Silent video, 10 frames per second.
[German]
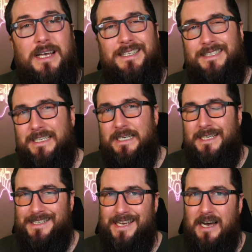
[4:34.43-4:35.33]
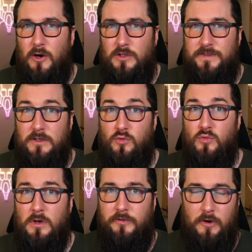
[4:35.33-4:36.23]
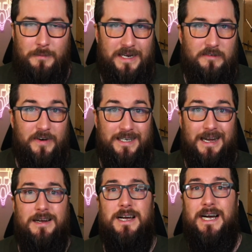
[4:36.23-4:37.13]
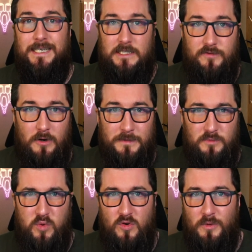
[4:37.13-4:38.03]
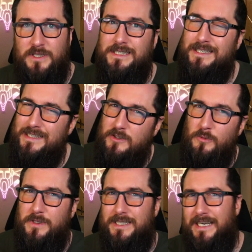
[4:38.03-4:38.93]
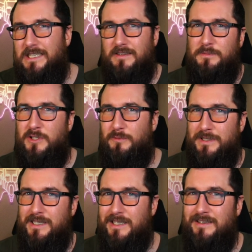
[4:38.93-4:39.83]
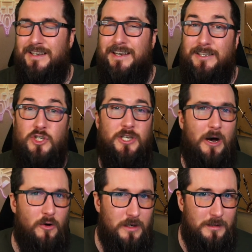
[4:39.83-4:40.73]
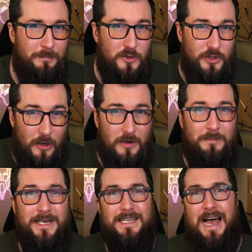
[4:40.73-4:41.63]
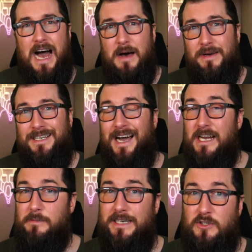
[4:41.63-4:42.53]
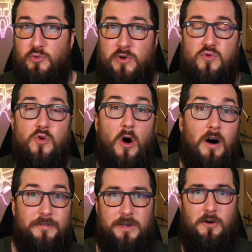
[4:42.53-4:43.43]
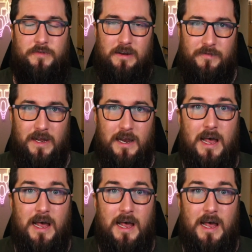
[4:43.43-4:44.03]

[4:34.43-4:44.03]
Sieht halt eher aus wie eine Urform, eine Vergangenheitsform des Pokémons. Das ist so das Einzige, was mich so ein bisschen in Straucheln, Straucheln bringt. Aber gerade bei Suicune hoffe ich auf jeden Fall